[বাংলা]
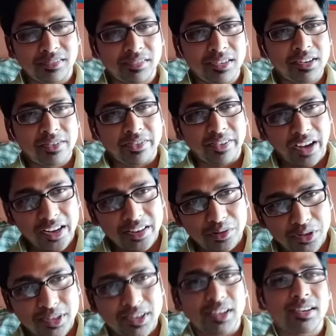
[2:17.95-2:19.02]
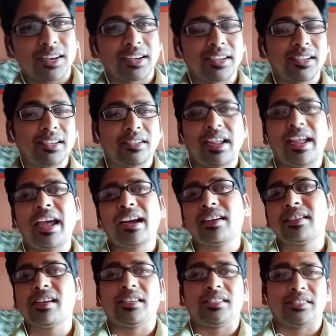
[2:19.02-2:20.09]
ড্রাই ওয়েস্টারটাকে এক রাত
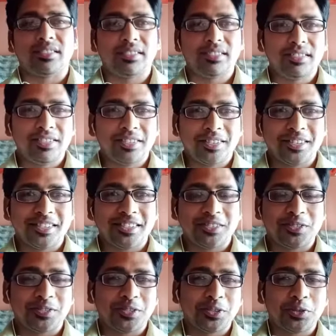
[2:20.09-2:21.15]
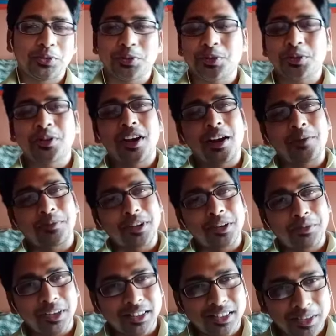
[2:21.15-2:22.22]
অন্তত আপনার বাড়িতে
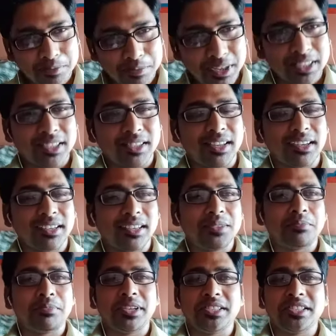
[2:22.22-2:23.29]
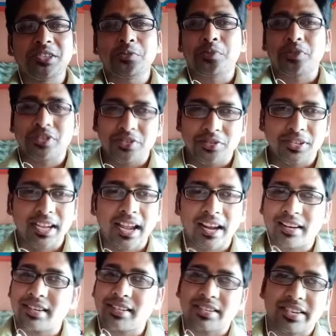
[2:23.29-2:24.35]
মেজে থাকলে মেজের উপরে যদি এক রাত
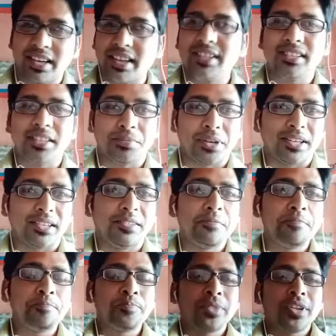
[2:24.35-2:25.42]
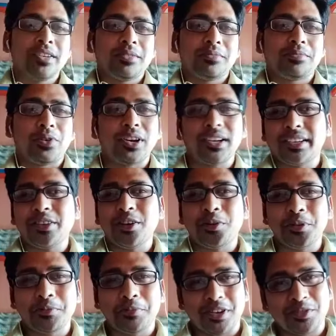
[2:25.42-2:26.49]
রেখে দিতে পারেন ফলে কি হবে
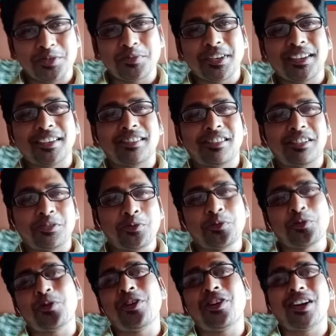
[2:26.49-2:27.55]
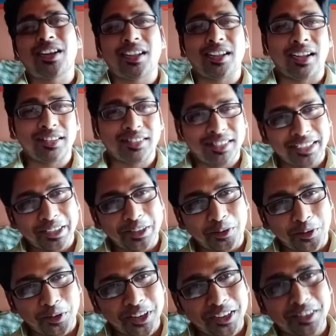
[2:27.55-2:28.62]
মাশরুমটা গুঁড়ো হওয়ার হাত থেকে অনেক
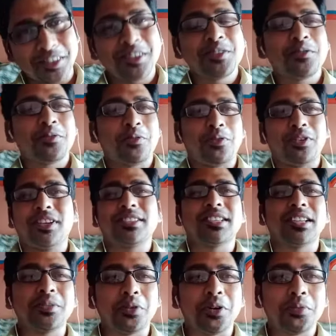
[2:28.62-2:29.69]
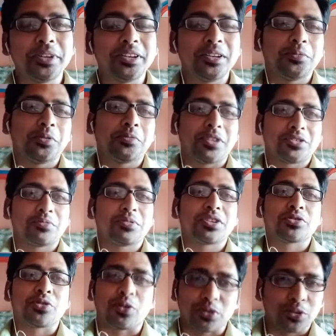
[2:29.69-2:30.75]
অনেক সেভ হবে এবং মাশরুমটা
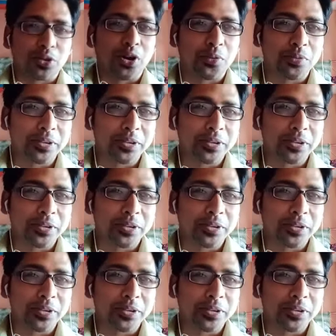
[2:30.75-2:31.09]
শক্ত হবে